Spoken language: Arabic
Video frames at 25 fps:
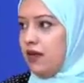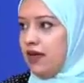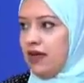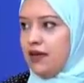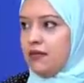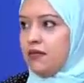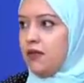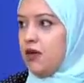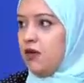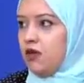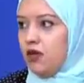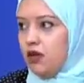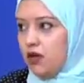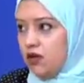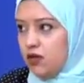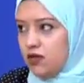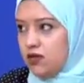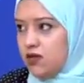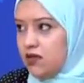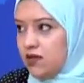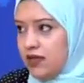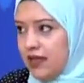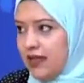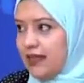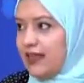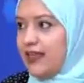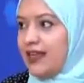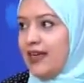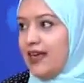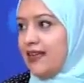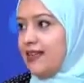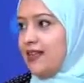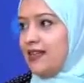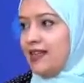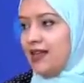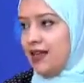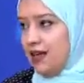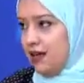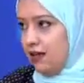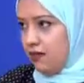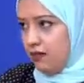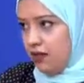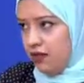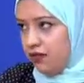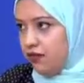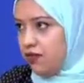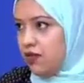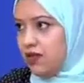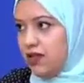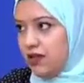عامه وخلاص هي دي الحته
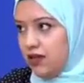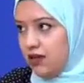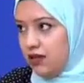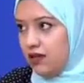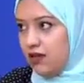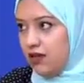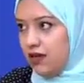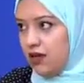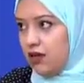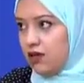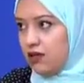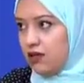المفروض ان هو